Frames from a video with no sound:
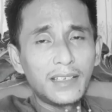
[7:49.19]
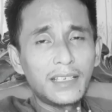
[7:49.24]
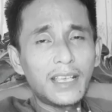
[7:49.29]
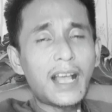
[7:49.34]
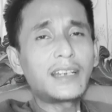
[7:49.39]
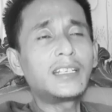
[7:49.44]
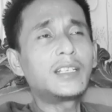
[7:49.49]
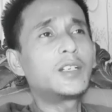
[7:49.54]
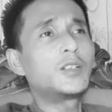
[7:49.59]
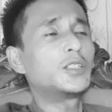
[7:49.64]

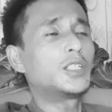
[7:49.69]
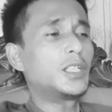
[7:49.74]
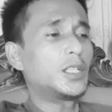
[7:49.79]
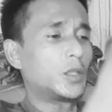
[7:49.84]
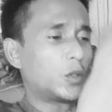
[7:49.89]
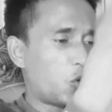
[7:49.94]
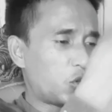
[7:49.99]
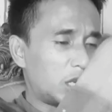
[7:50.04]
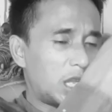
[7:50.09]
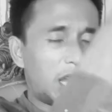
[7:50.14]
Yang
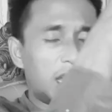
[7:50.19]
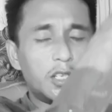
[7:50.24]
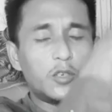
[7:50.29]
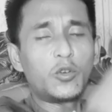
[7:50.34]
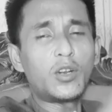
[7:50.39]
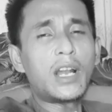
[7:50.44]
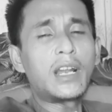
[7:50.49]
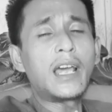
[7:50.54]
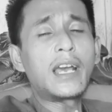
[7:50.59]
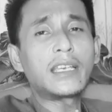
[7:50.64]
dinukil
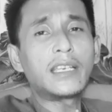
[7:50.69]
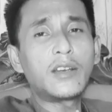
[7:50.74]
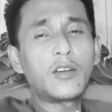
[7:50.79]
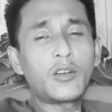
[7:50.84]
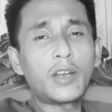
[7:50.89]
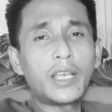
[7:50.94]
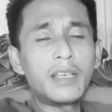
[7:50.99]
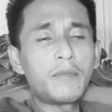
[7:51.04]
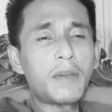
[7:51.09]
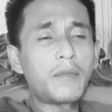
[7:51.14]
diulang lagi
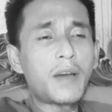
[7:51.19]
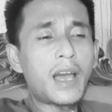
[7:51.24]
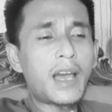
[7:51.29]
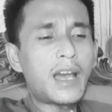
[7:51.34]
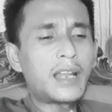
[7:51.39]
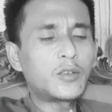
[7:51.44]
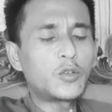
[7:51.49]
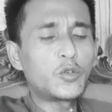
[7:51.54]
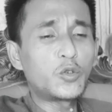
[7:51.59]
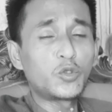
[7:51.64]
oleh Imam
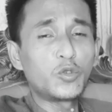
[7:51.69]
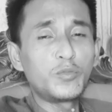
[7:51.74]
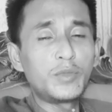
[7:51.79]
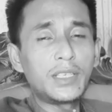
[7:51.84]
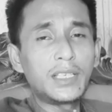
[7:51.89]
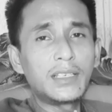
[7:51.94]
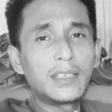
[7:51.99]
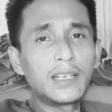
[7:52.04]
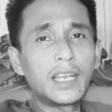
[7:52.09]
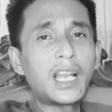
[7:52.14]

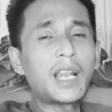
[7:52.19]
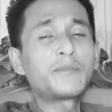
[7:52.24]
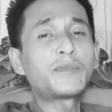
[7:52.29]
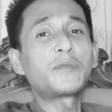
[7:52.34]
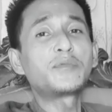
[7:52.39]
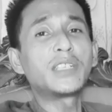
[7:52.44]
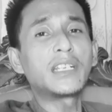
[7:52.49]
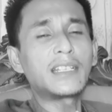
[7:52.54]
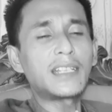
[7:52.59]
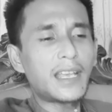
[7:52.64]
Al-Qutubi dalam
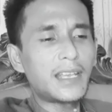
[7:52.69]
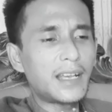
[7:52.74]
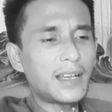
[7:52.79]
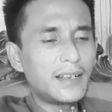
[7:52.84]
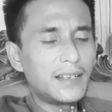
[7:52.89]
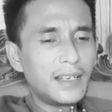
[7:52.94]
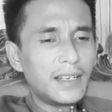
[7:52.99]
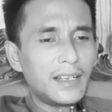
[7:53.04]
tafsirnya ya.